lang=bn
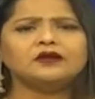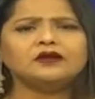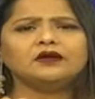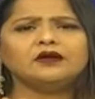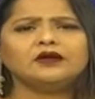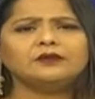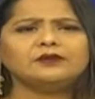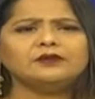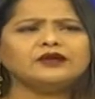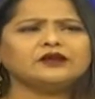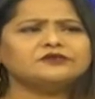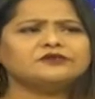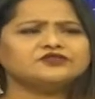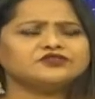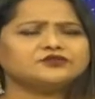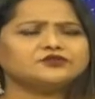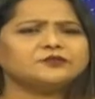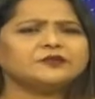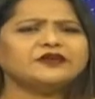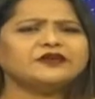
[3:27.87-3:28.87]
কেমিক্যাল
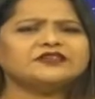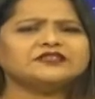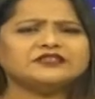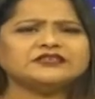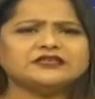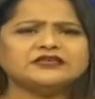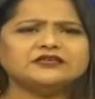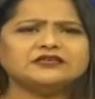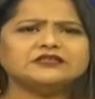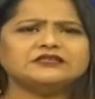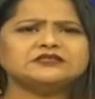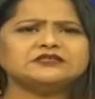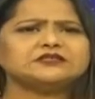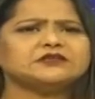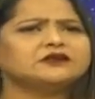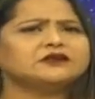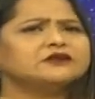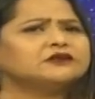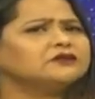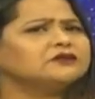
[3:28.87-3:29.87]
ট্রিটমেন্ট হিট
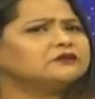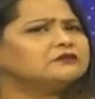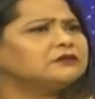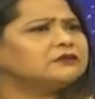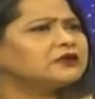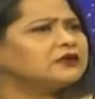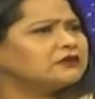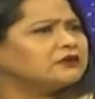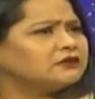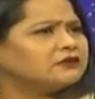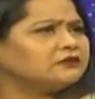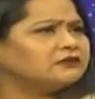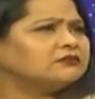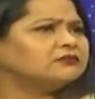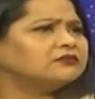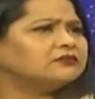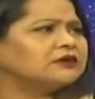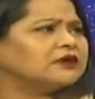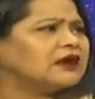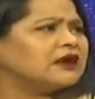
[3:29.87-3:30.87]

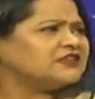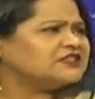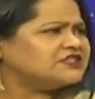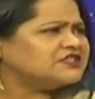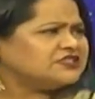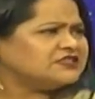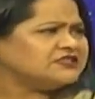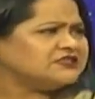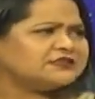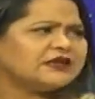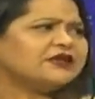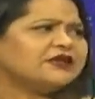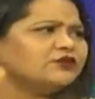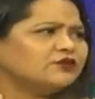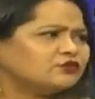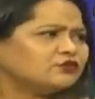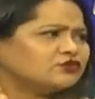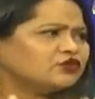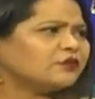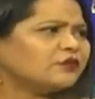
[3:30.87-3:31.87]
কাঁচি যাই
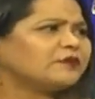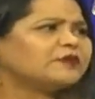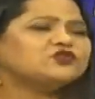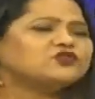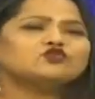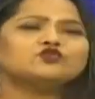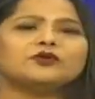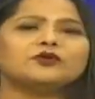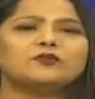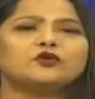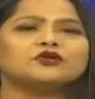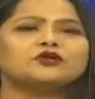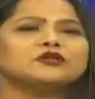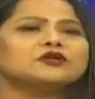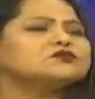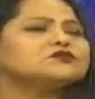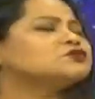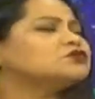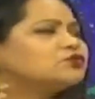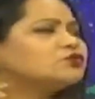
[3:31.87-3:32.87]
হোক সব কিছু ওই
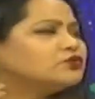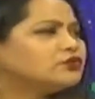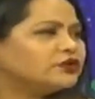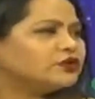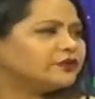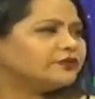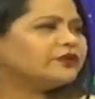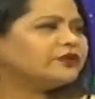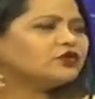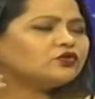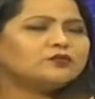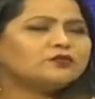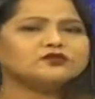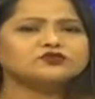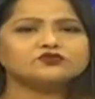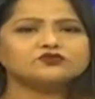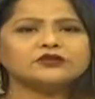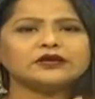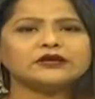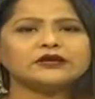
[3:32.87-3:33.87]
বরদাস্ত করে নেবে এরকমের
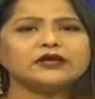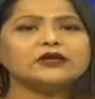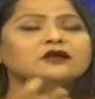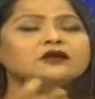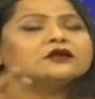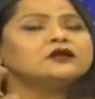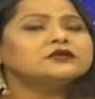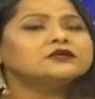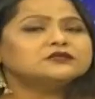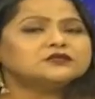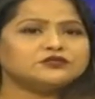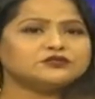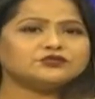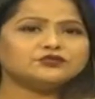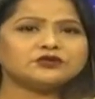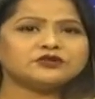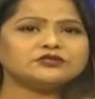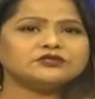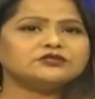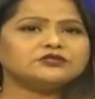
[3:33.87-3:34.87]
যদি একটা
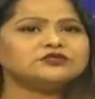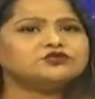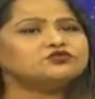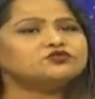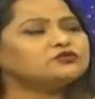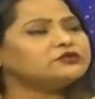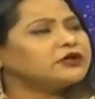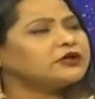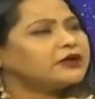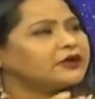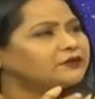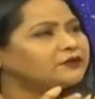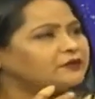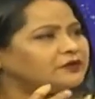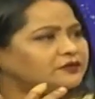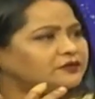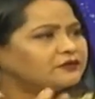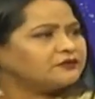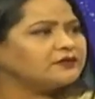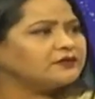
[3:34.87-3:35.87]
সিচুয়েশনে চুলটাকে
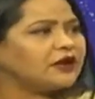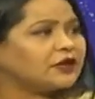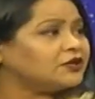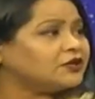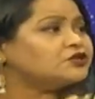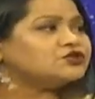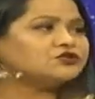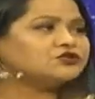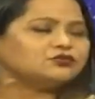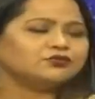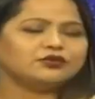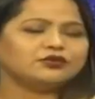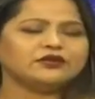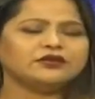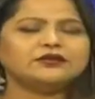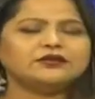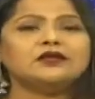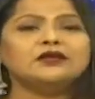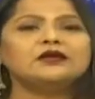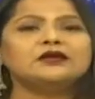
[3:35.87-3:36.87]
আমি নারিশড করে
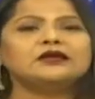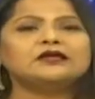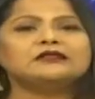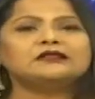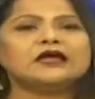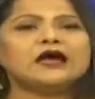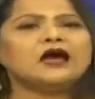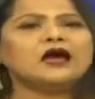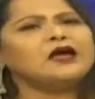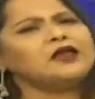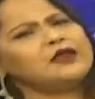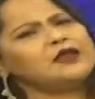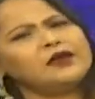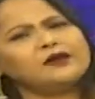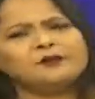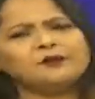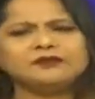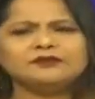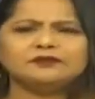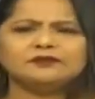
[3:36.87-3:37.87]
নিই তাহলে
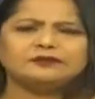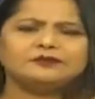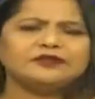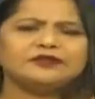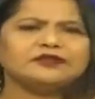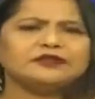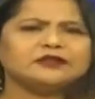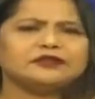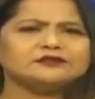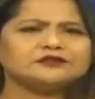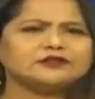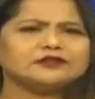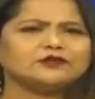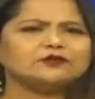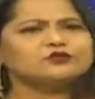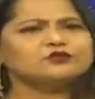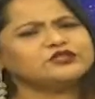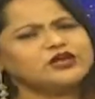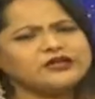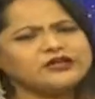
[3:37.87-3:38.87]
আমার বিন্দাস
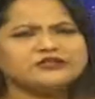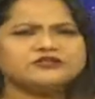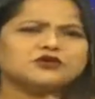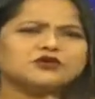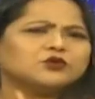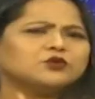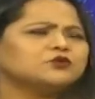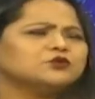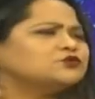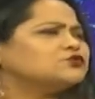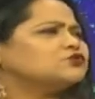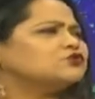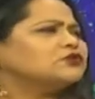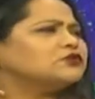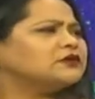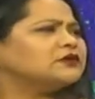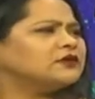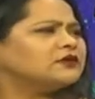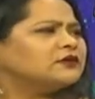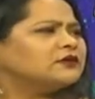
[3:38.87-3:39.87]
থাকো যা ইচ্ছা করো চুল
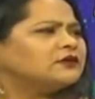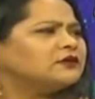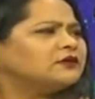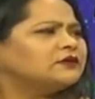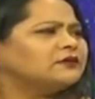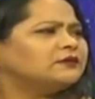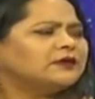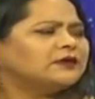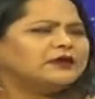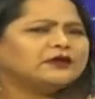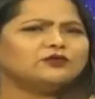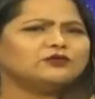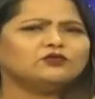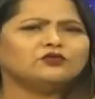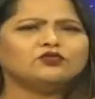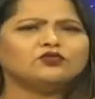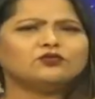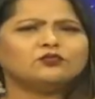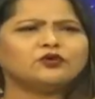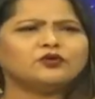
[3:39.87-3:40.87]
নিয়ে একদম মানে
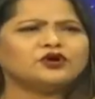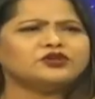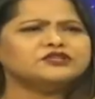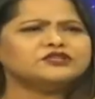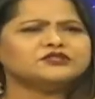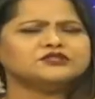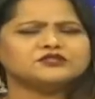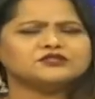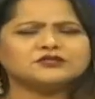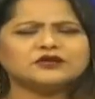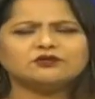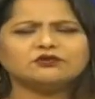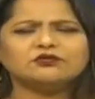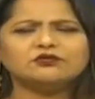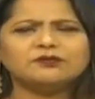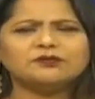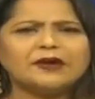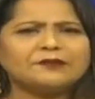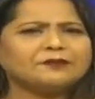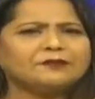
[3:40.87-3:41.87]
কোনো বয়সটা
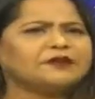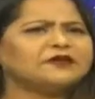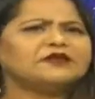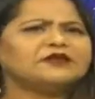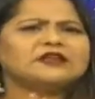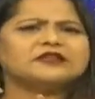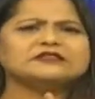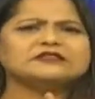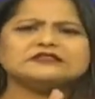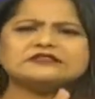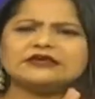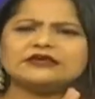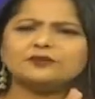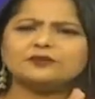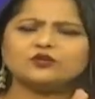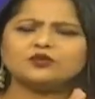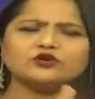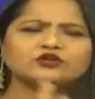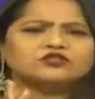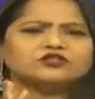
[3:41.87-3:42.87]
কোনো ব্যাপারই না যে
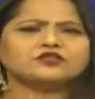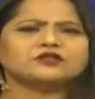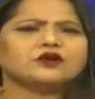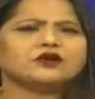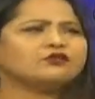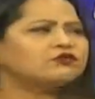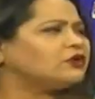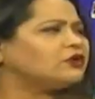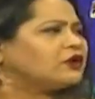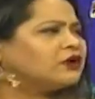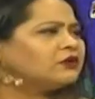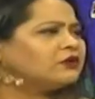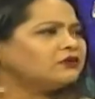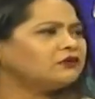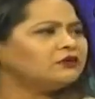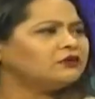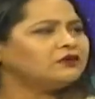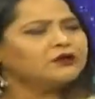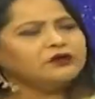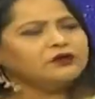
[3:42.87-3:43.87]
বয়সে থাকো না কেন
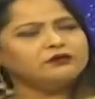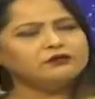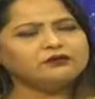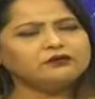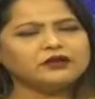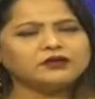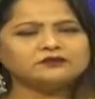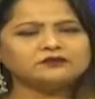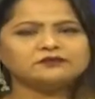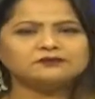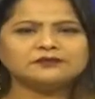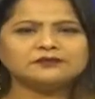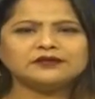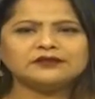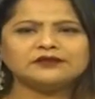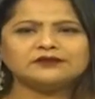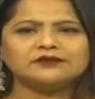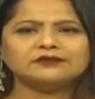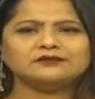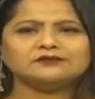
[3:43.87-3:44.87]
ইউ ক্যান
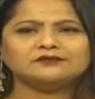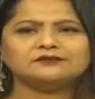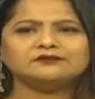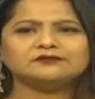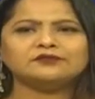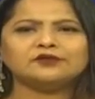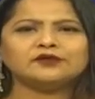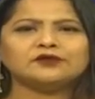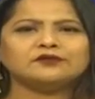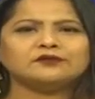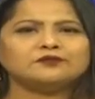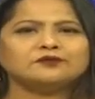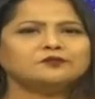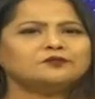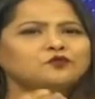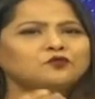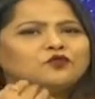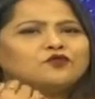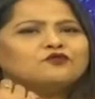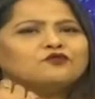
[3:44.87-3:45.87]
মানে
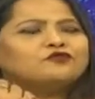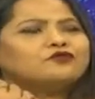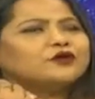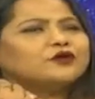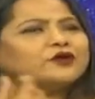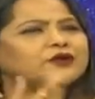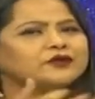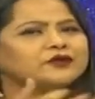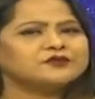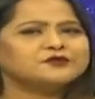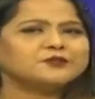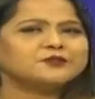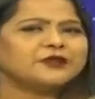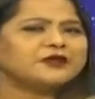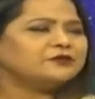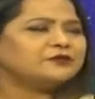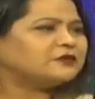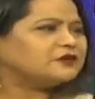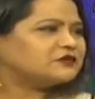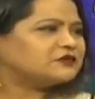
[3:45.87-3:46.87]
গো ফর আ
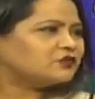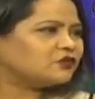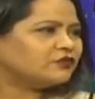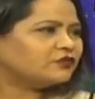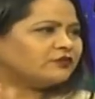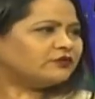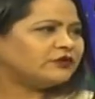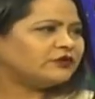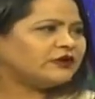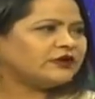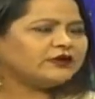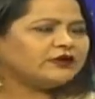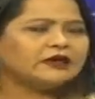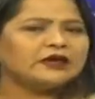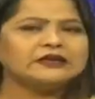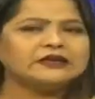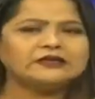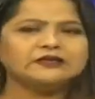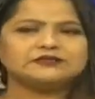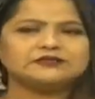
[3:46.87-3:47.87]
এক্সপেরিমেন্ট অন ইউর হেয়ার
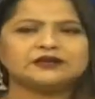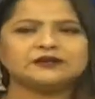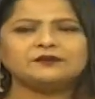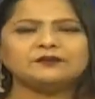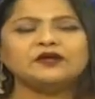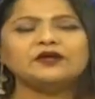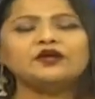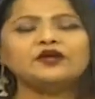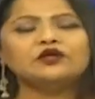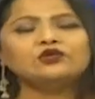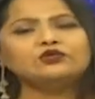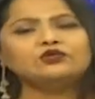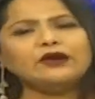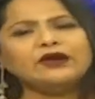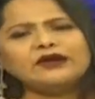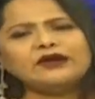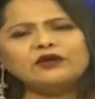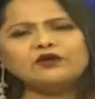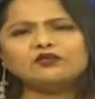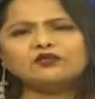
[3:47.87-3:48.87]
এনি তো
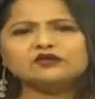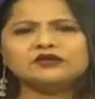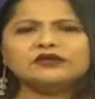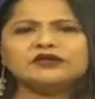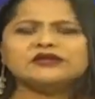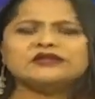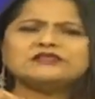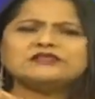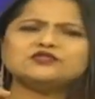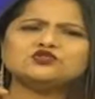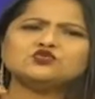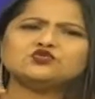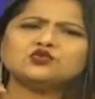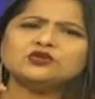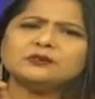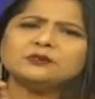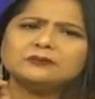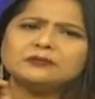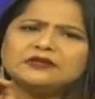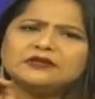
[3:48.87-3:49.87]
এটা করতে গেলে
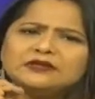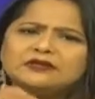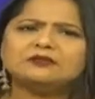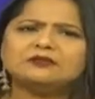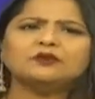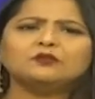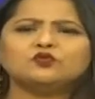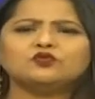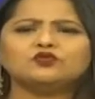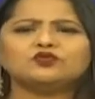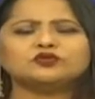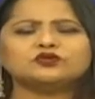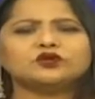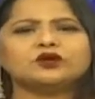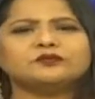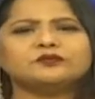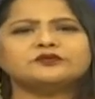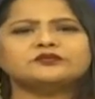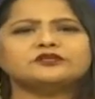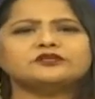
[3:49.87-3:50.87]
যেটুকুনি মিনিমাম করতে
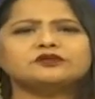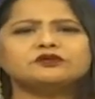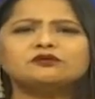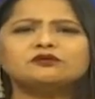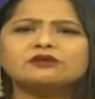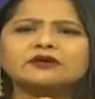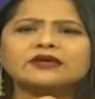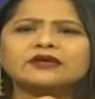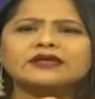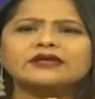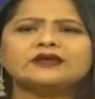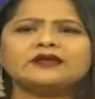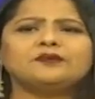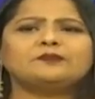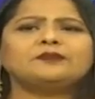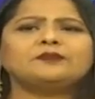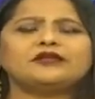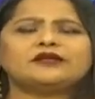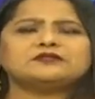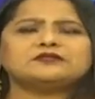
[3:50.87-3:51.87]
হবে সেটা হলো
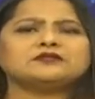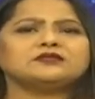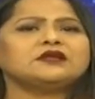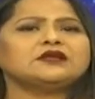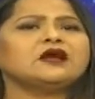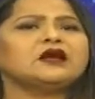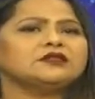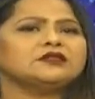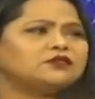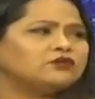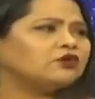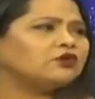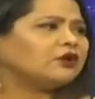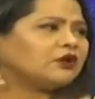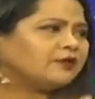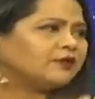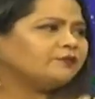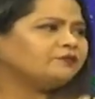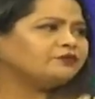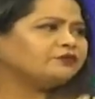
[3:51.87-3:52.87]
কেরাপ্লেক্সের হাত
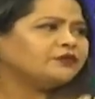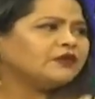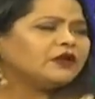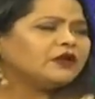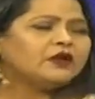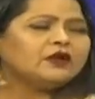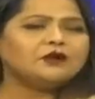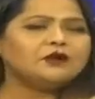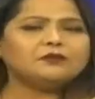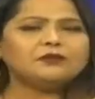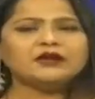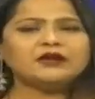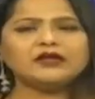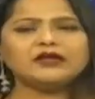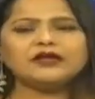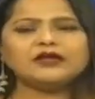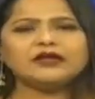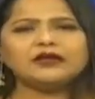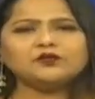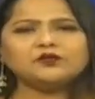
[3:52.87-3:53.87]
ধরা মানে
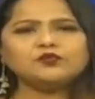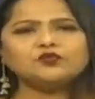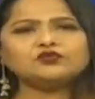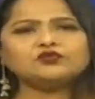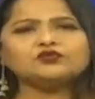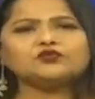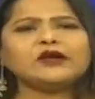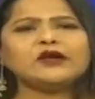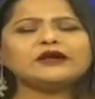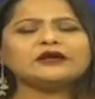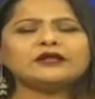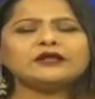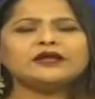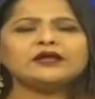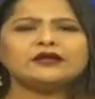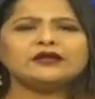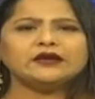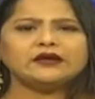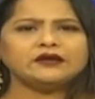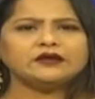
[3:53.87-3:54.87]
এর মতো একটা
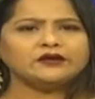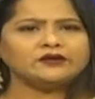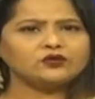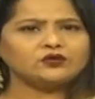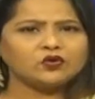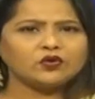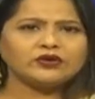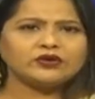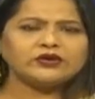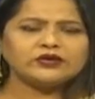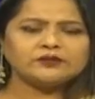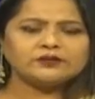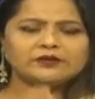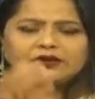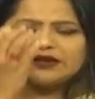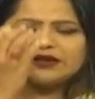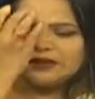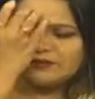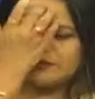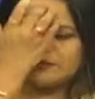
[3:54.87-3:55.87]
হেয়ার টনিক
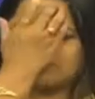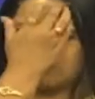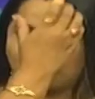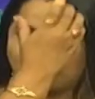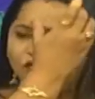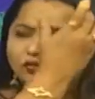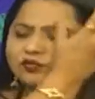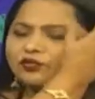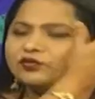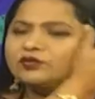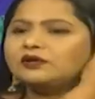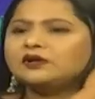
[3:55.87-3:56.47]
মানে আমি বলবো